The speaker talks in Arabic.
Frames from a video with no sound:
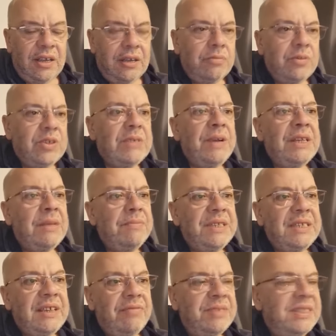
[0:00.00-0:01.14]
مستبعده
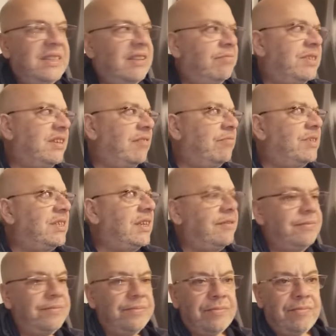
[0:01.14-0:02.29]
بزاف بزاف بزاف بزاف
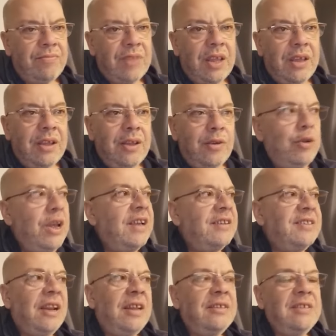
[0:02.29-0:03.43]
ولا كان
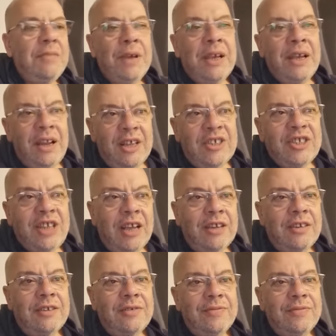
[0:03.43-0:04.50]
صرات كيما قال اينشتاين